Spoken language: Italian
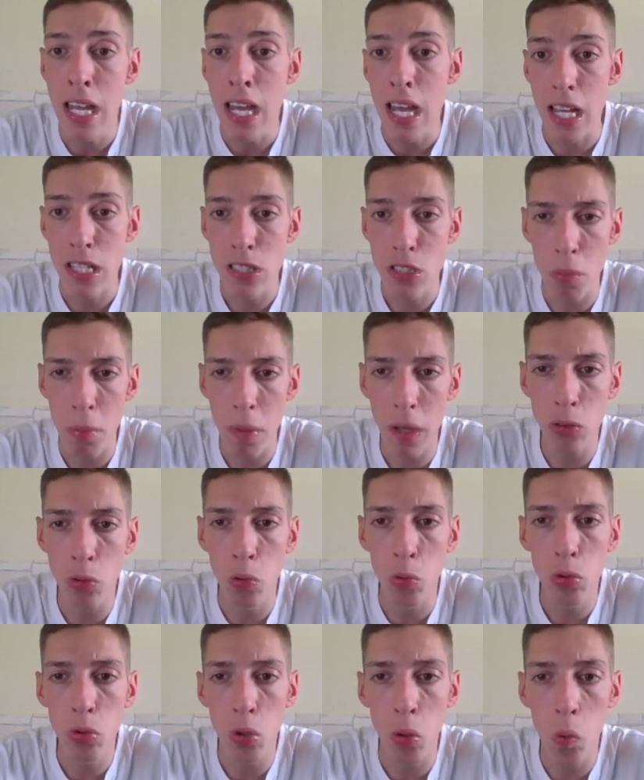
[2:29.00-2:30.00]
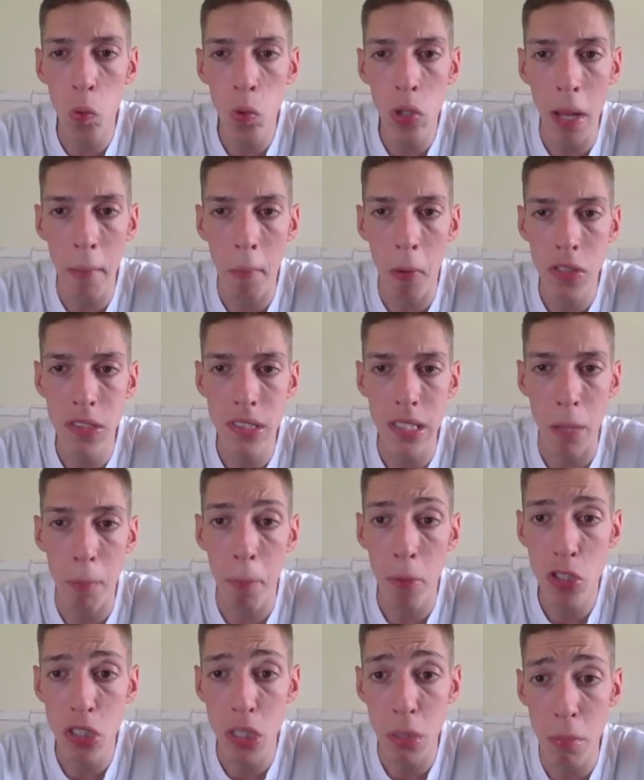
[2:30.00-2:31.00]
e soprattutto una mossa
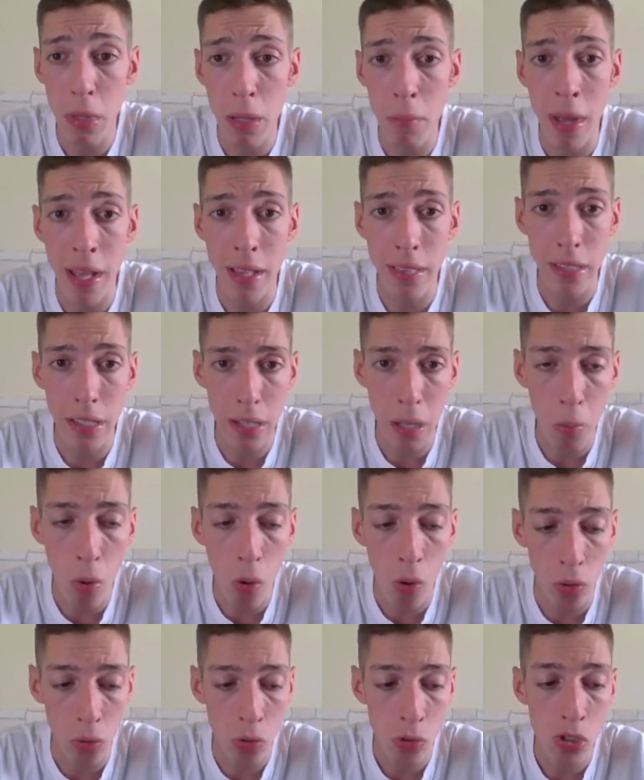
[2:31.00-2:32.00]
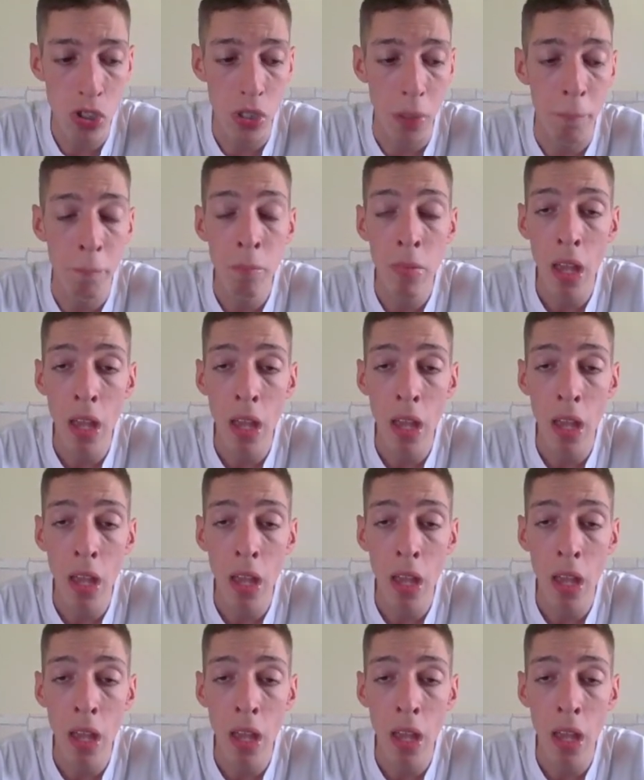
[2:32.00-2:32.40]
possibilmente da bonus.